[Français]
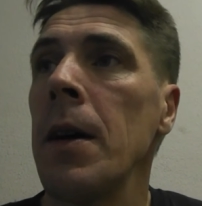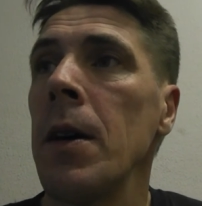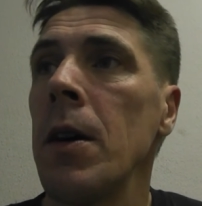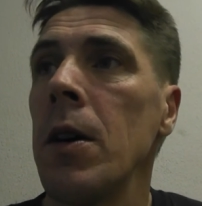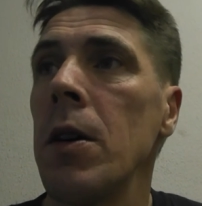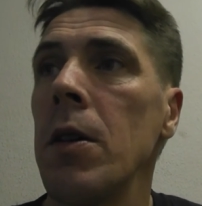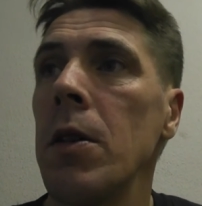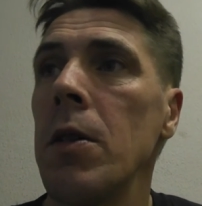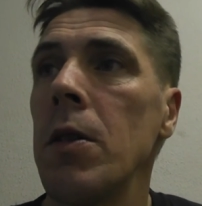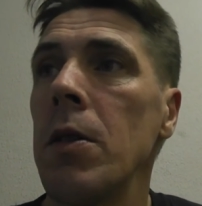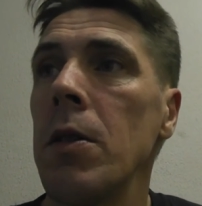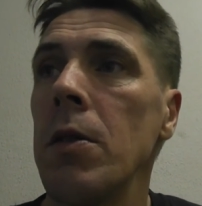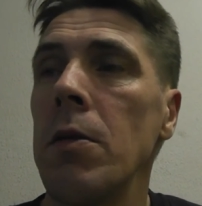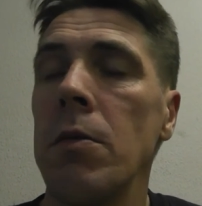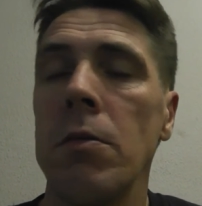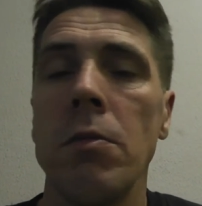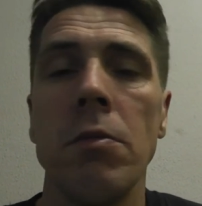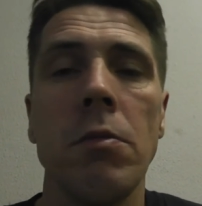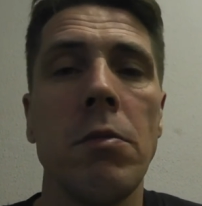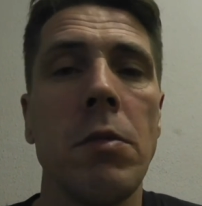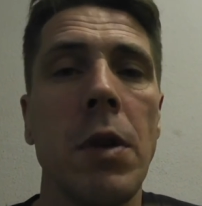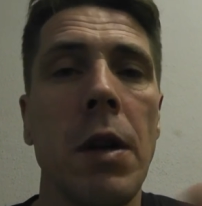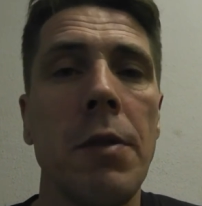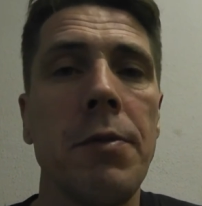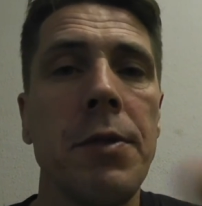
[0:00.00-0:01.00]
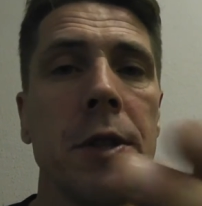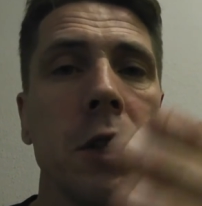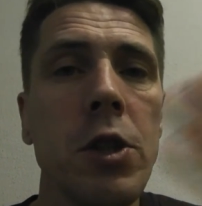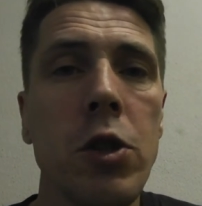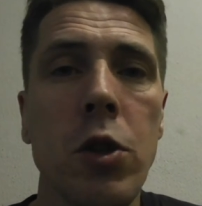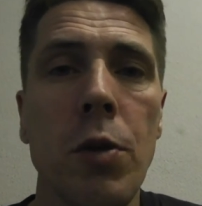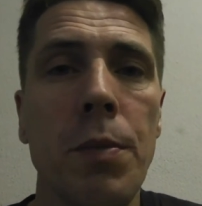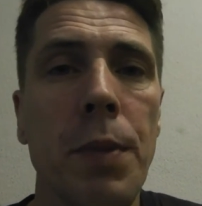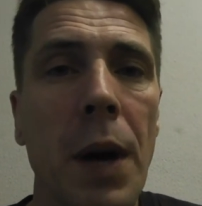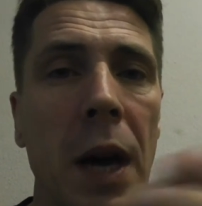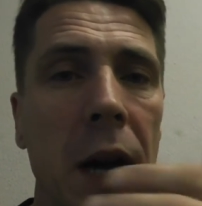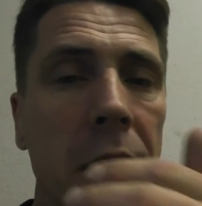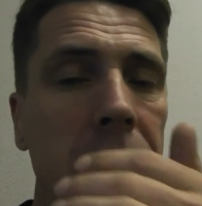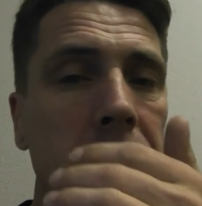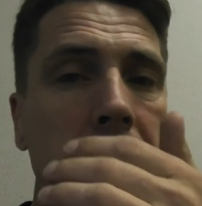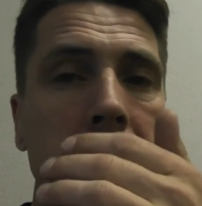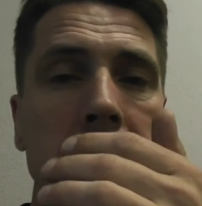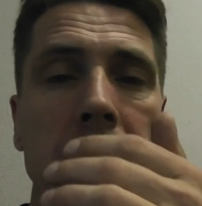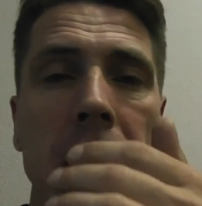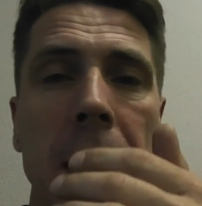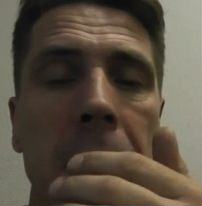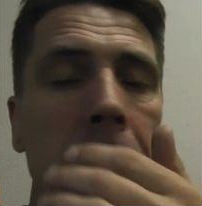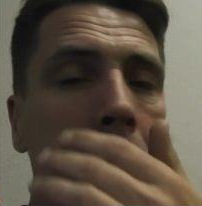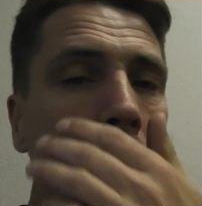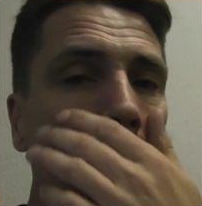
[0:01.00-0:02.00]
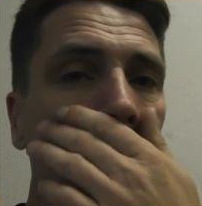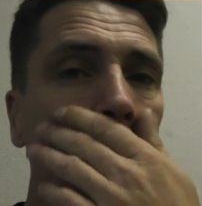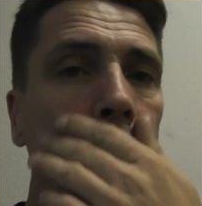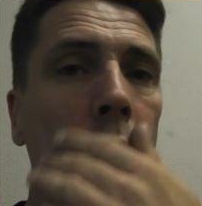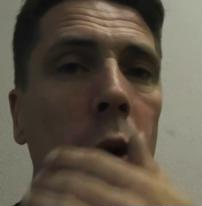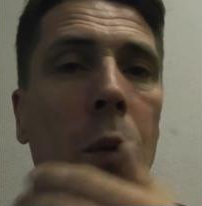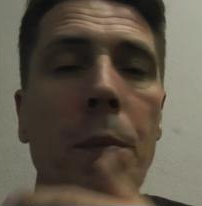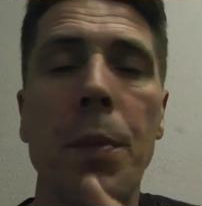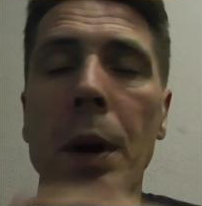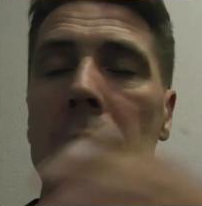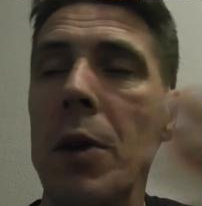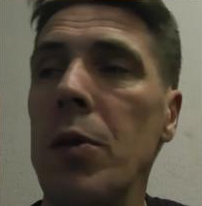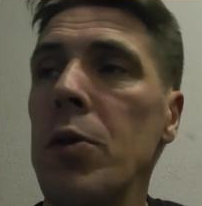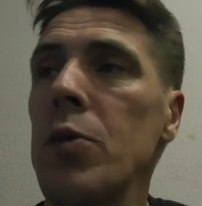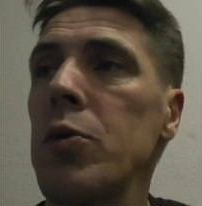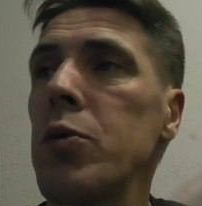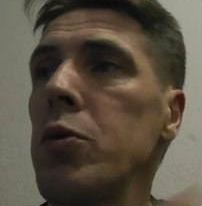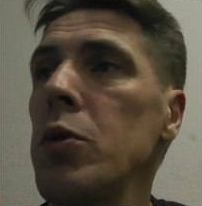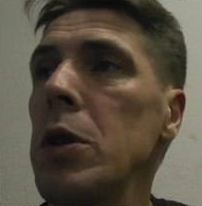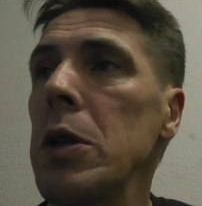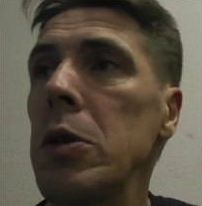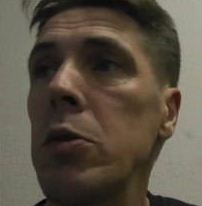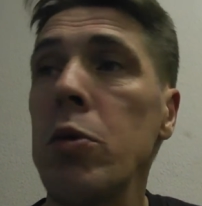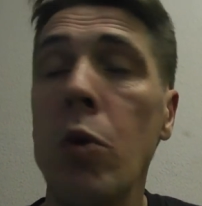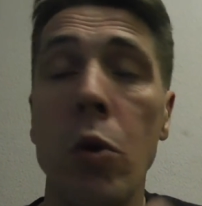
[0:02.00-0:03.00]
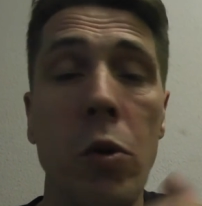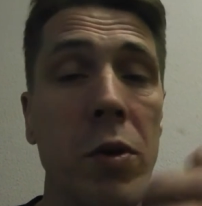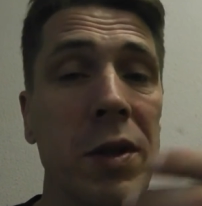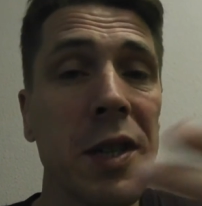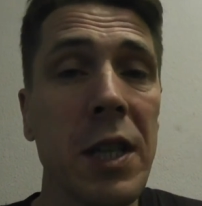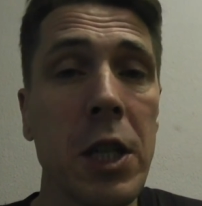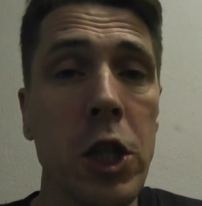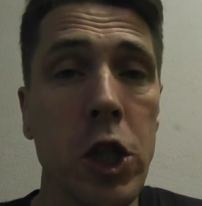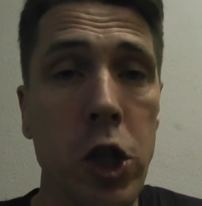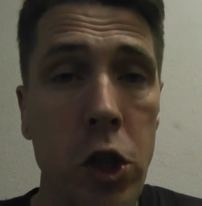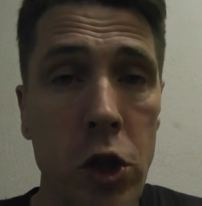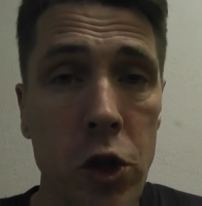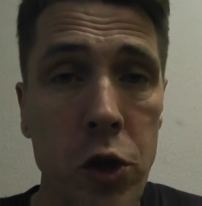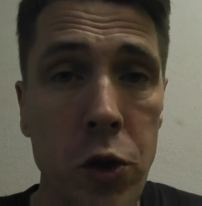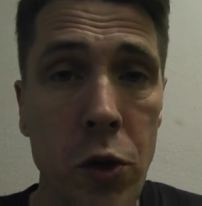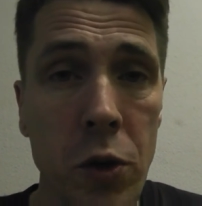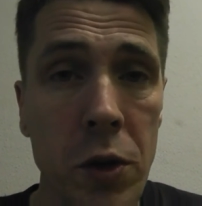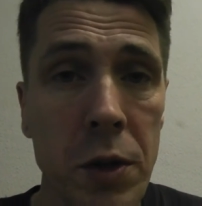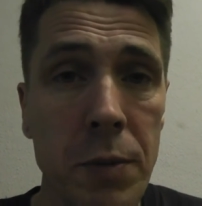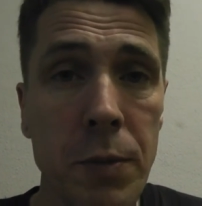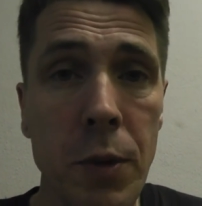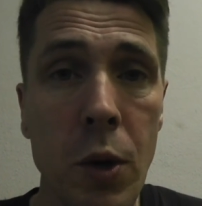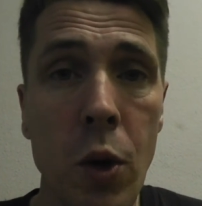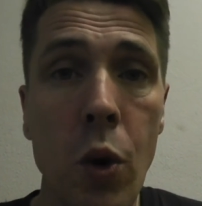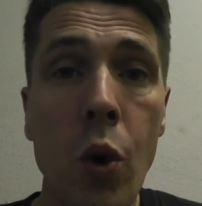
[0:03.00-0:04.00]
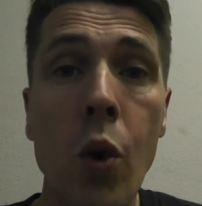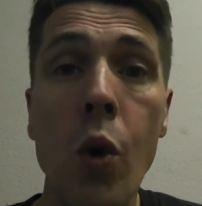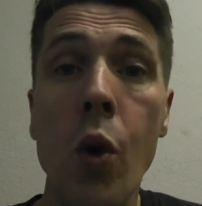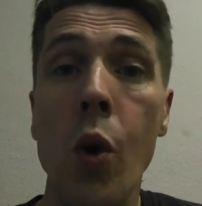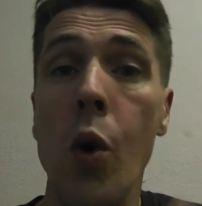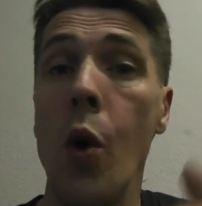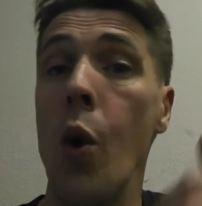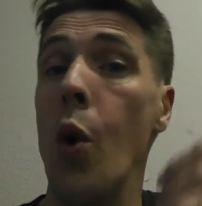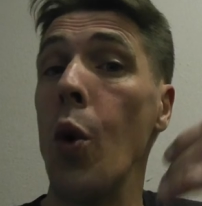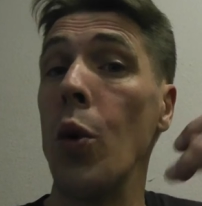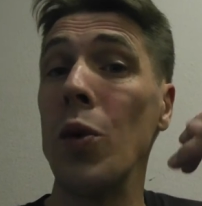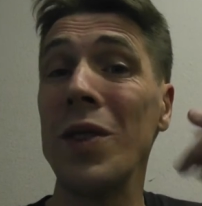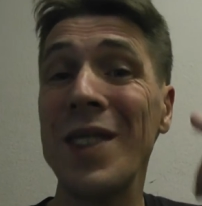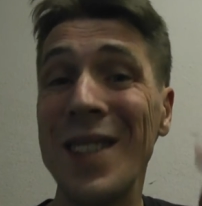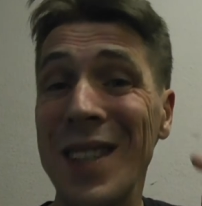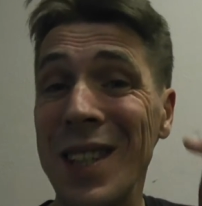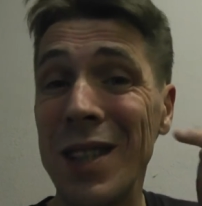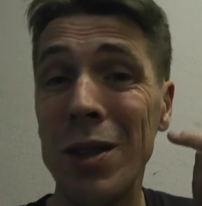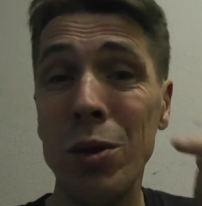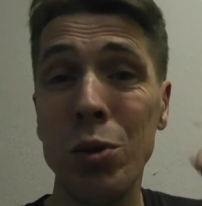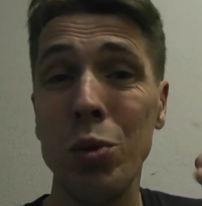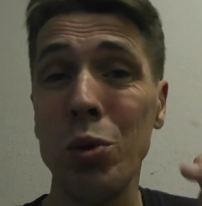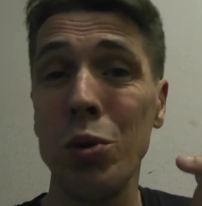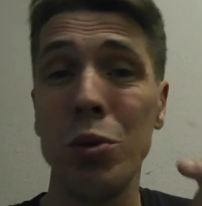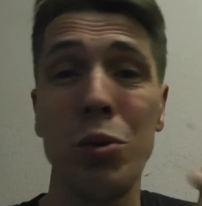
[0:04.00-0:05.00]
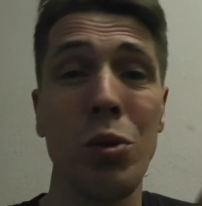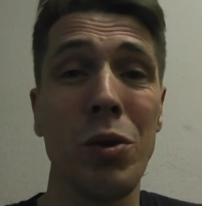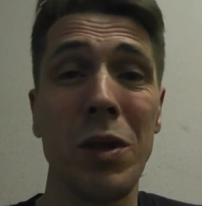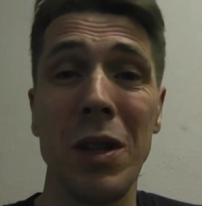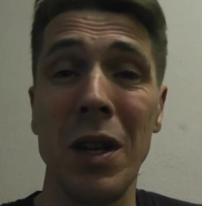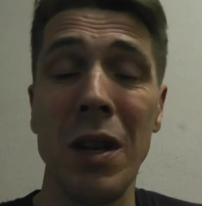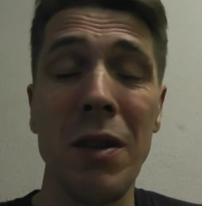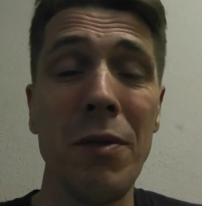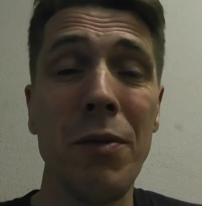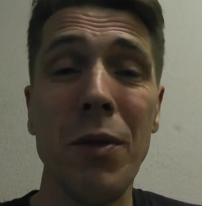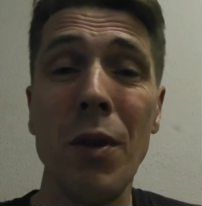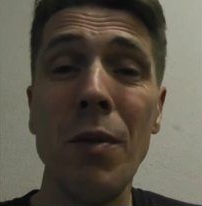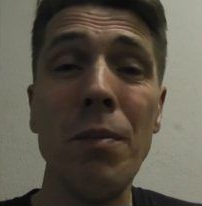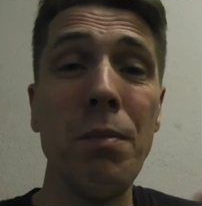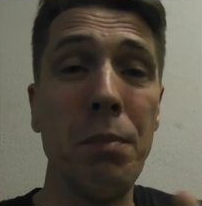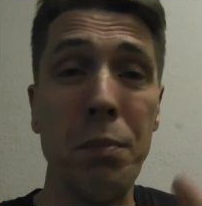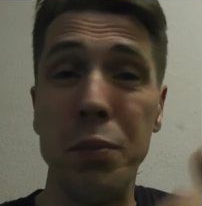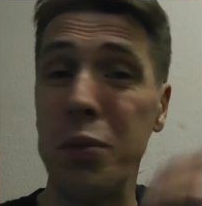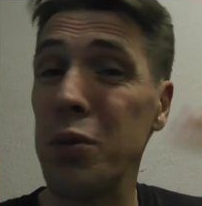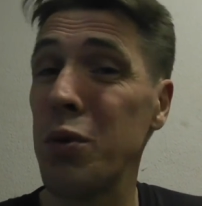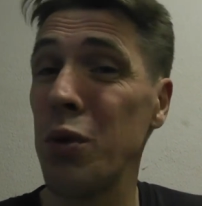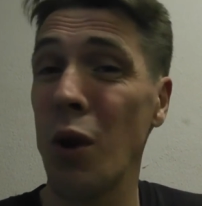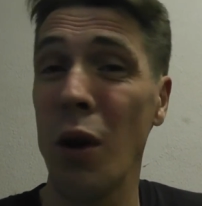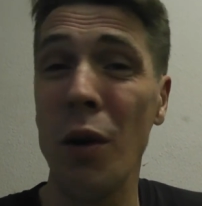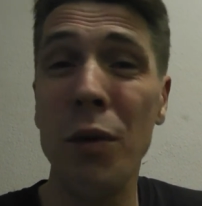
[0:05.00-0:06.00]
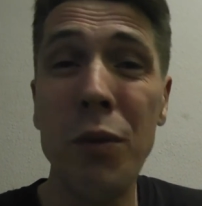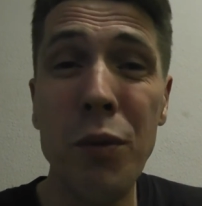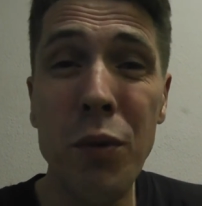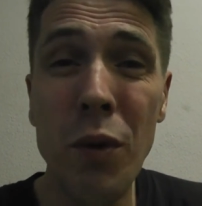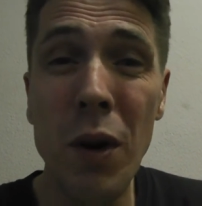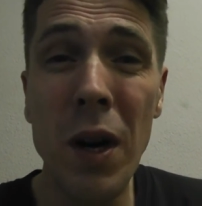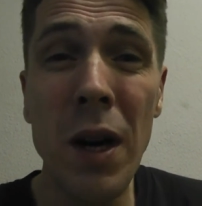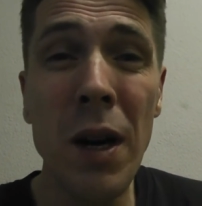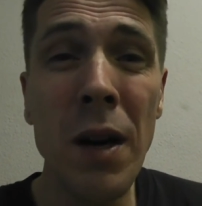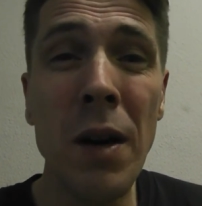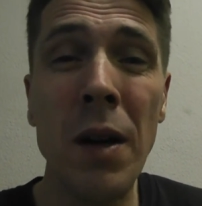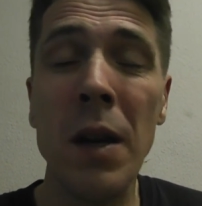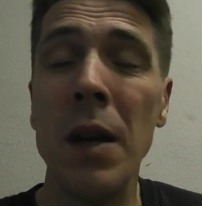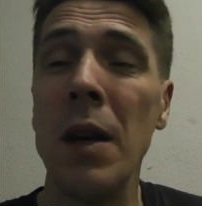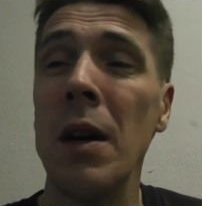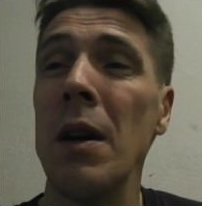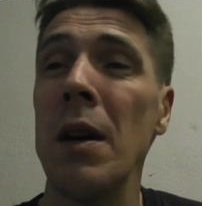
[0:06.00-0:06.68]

euh, la fille, je parle avec elle, on parle de tout et tout, on s'échange nos numéros, on discute au téléphone plusieurs fois.